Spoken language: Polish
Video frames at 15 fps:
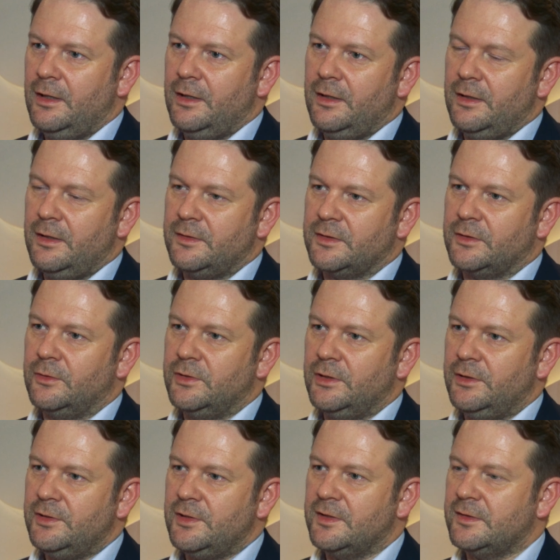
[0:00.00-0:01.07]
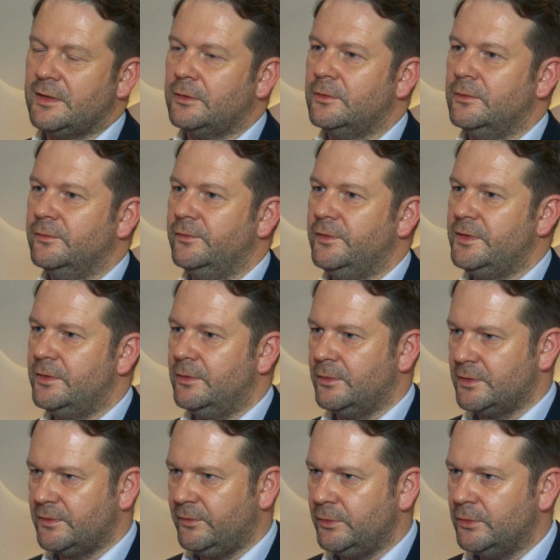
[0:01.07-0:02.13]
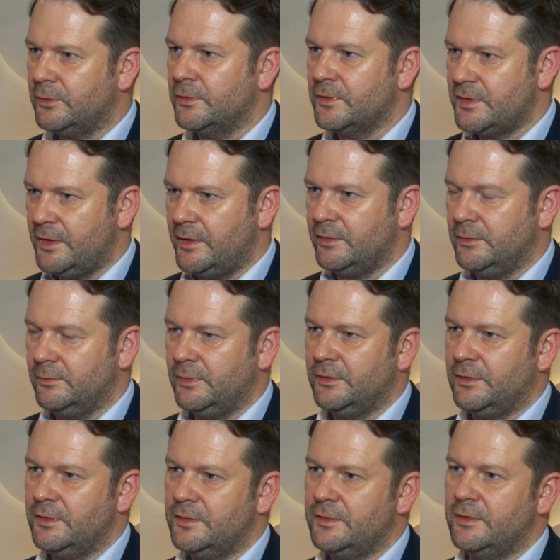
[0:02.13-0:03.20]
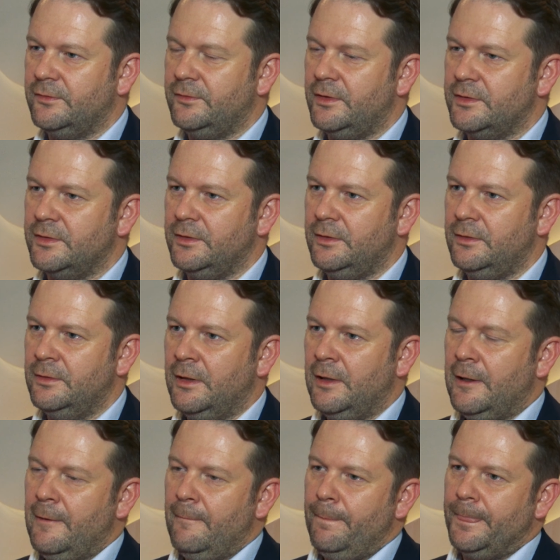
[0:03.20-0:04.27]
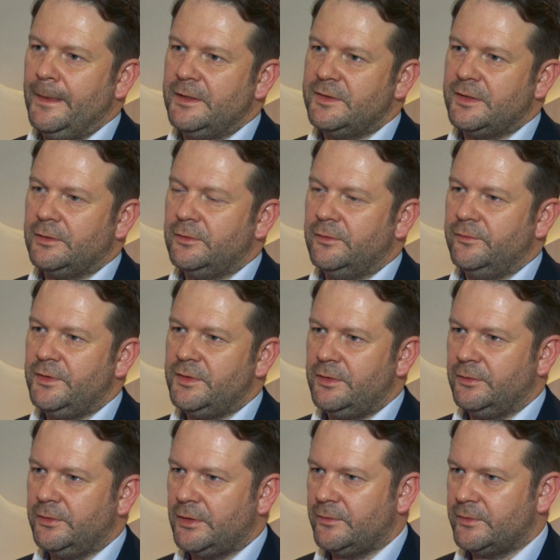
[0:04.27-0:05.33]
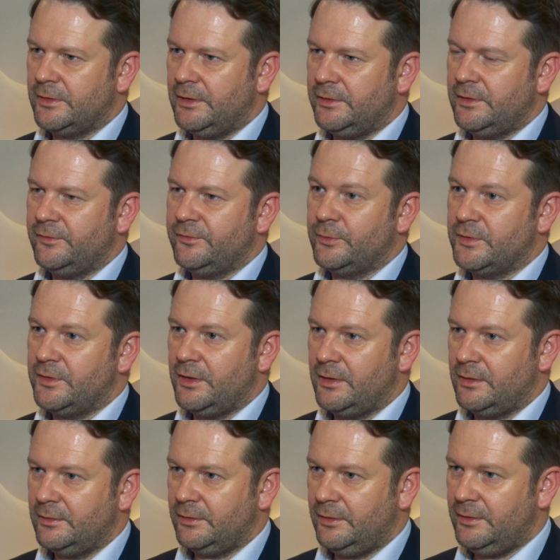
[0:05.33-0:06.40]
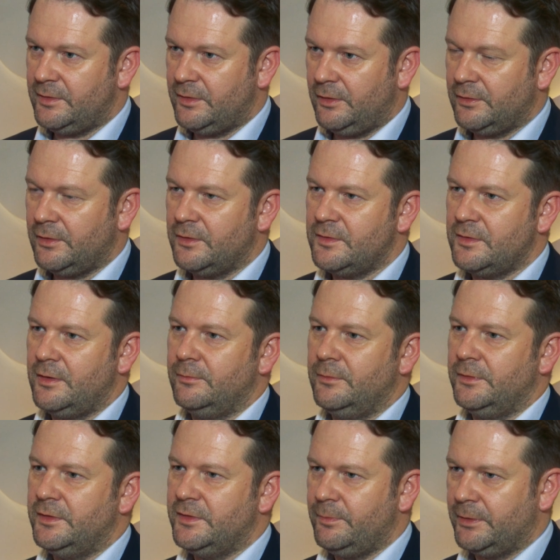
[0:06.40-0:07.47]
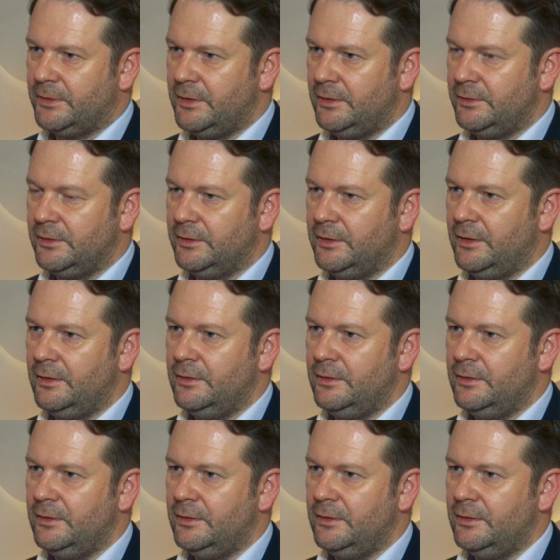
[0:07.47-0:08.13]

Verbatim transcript: e, zgodzili się z taką wizją rozwoju koncernu, bo to jest też ważne, e, z taką wizją która uwzględnia fuzję i z Lotosem, i z PGNiG,